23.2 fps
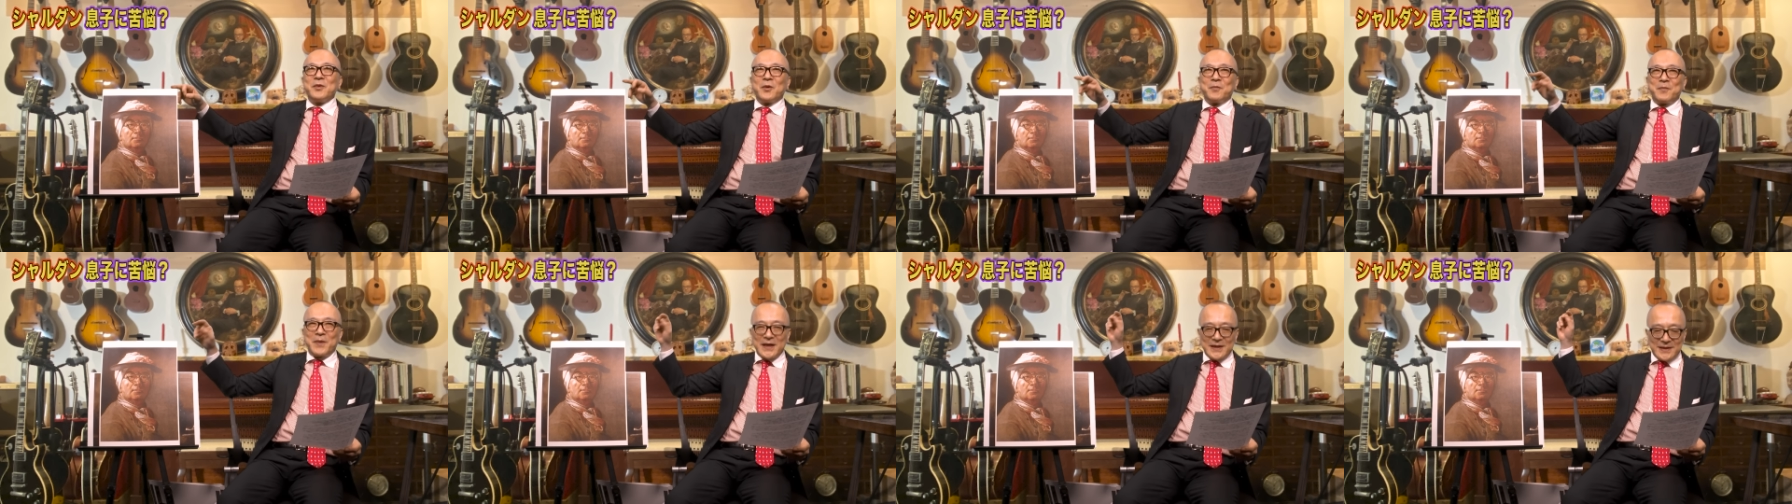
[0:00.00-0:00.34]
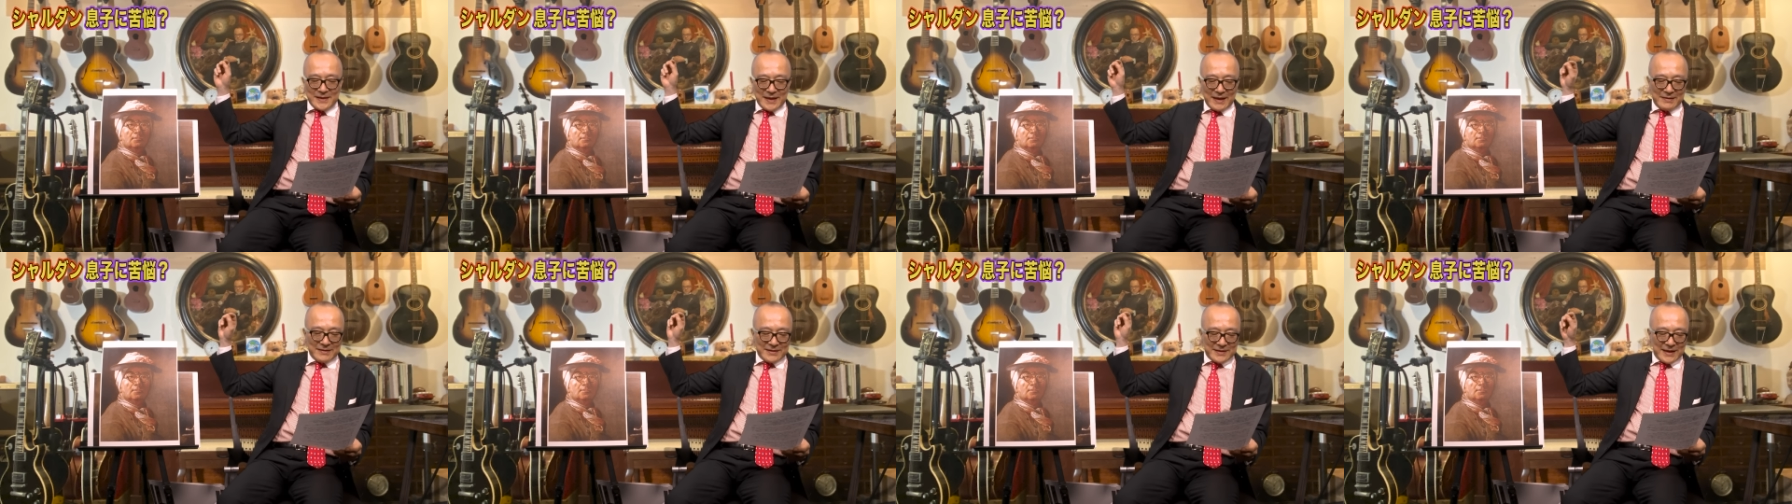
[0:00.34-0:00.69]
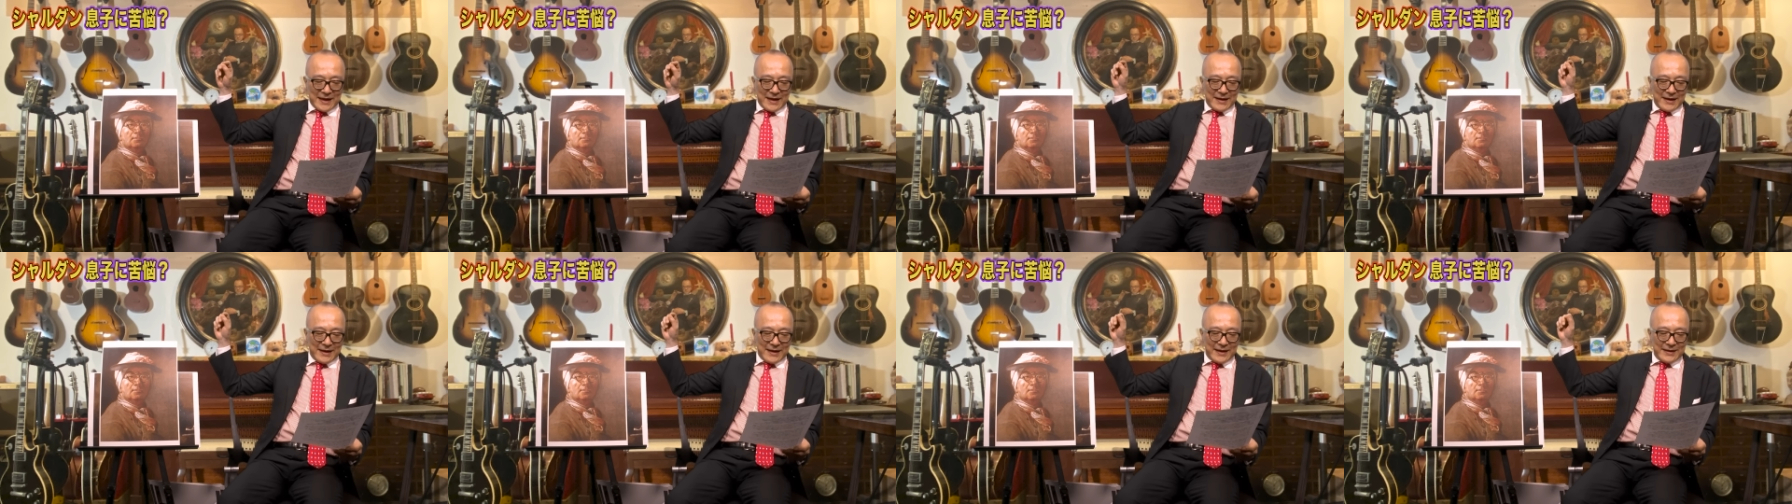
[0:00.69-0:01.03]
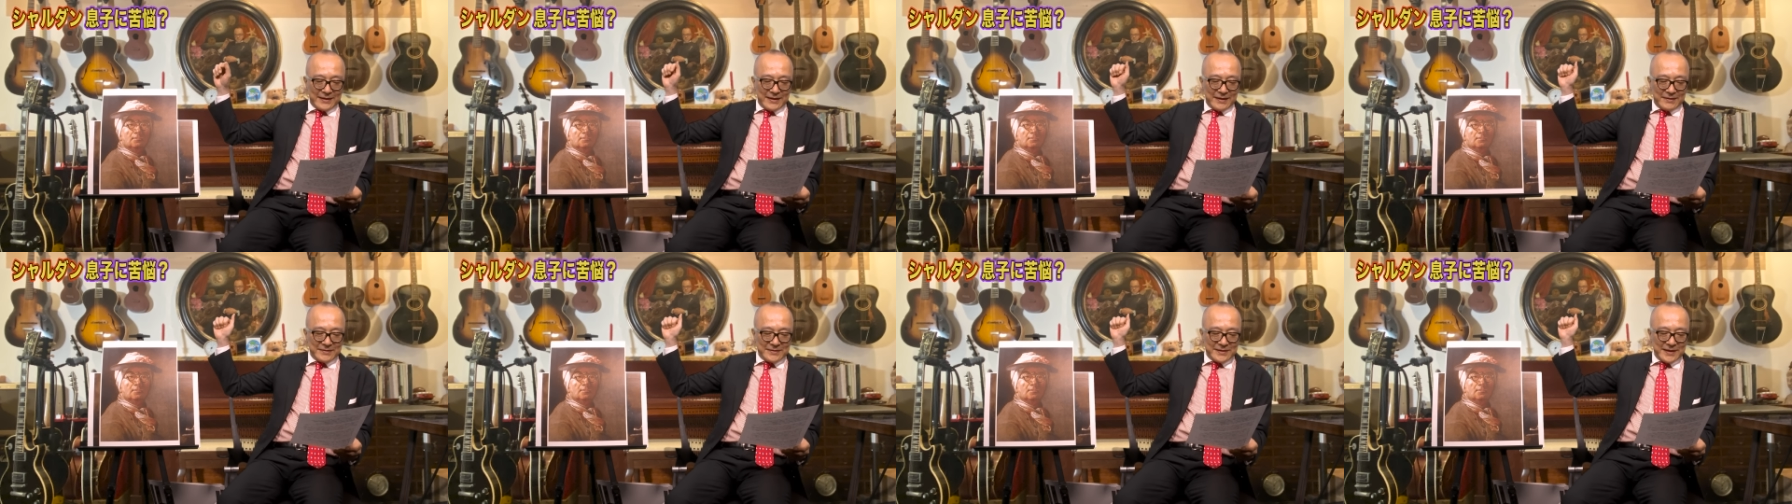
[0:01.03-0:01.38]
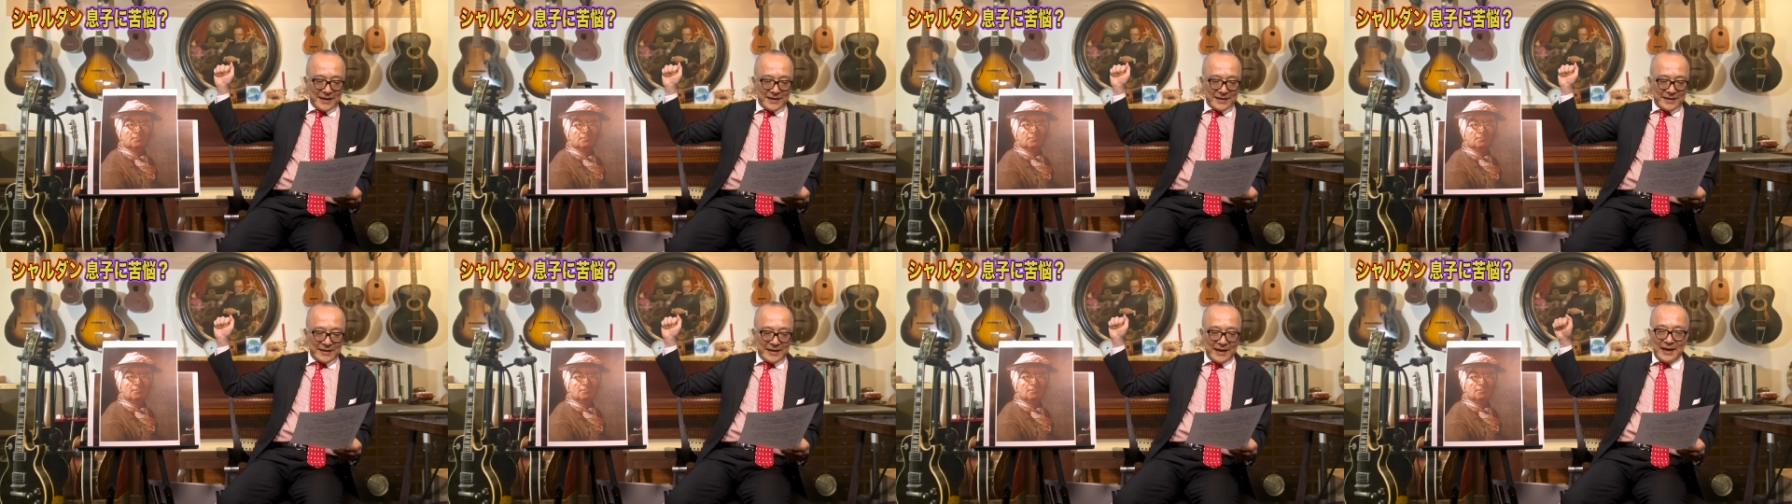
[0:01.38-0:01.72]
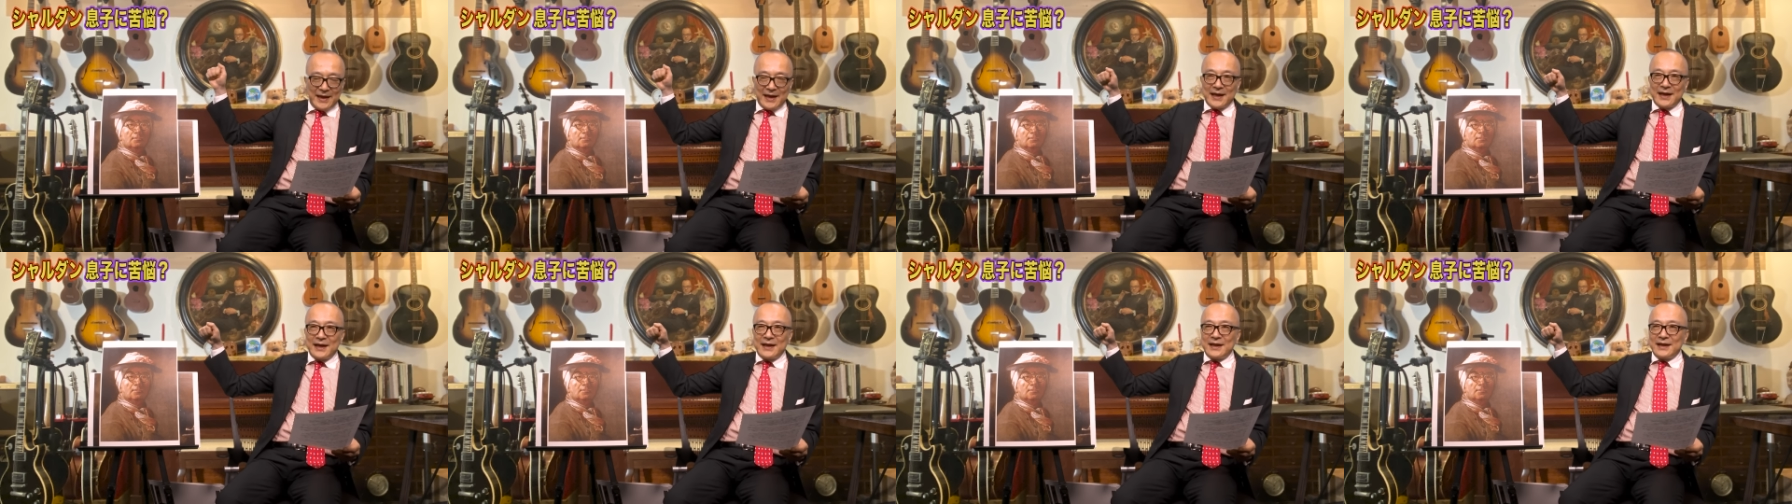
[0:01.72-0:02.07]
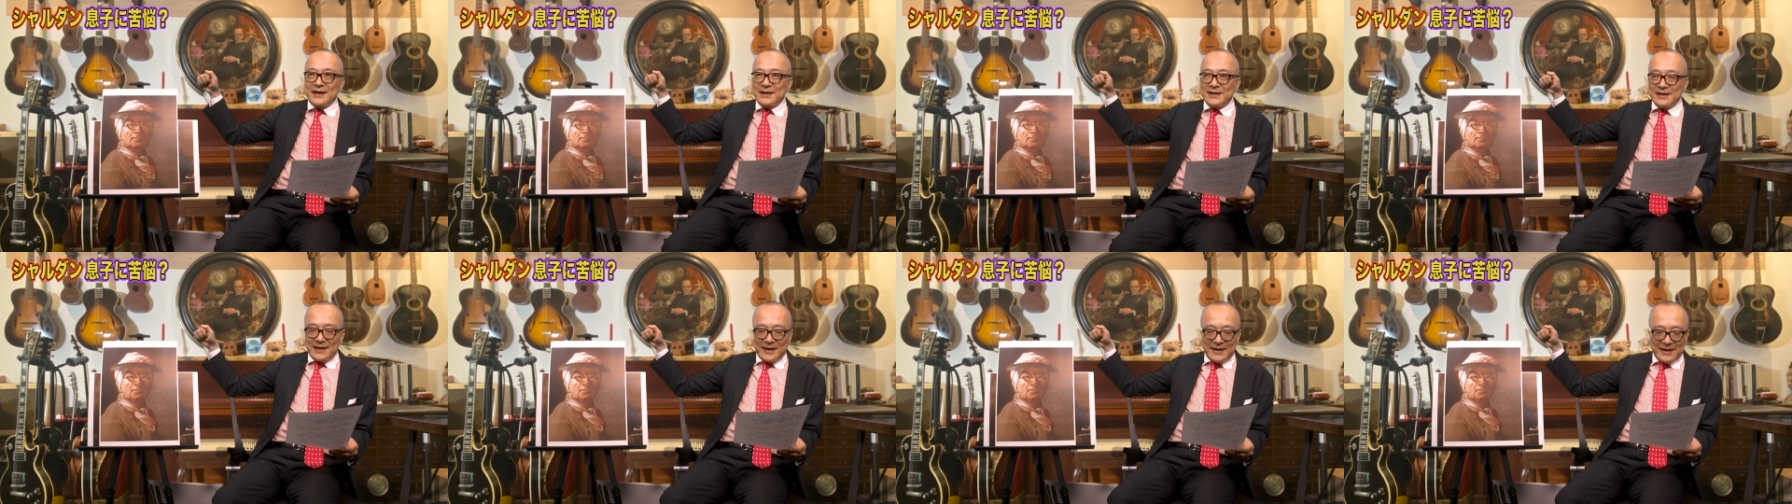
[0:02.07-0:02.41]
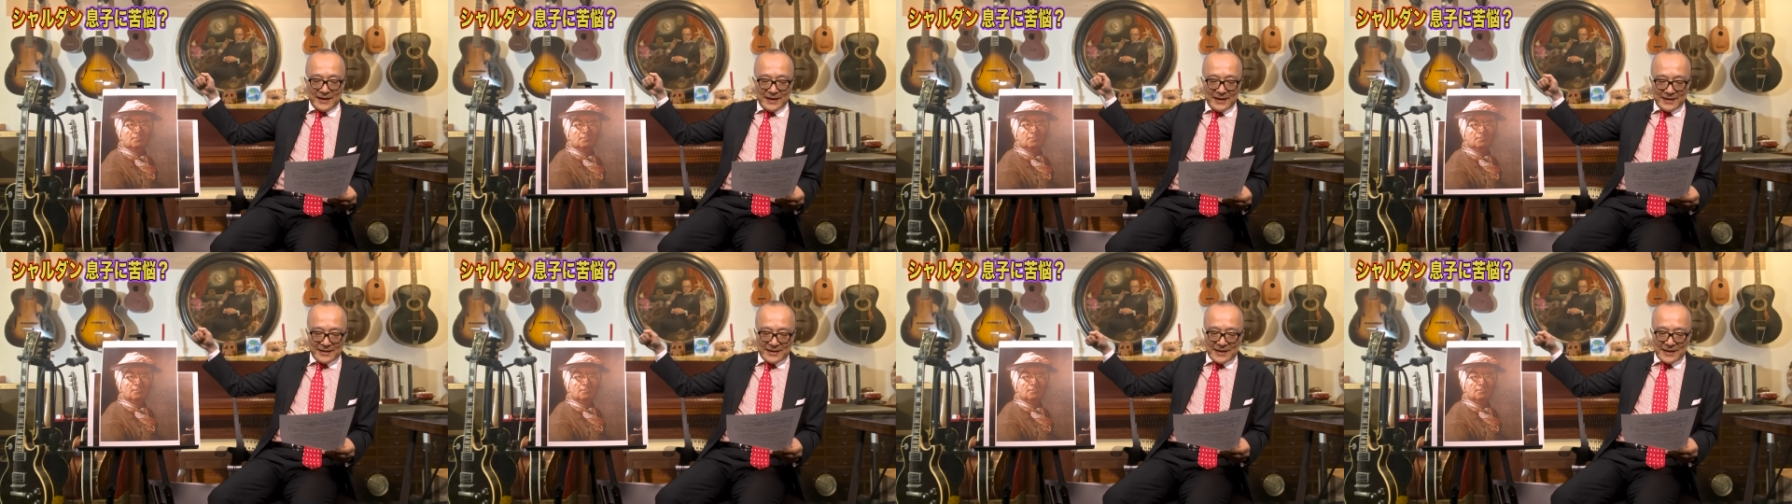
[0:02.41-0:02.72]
もうパステルしか描かなくなってで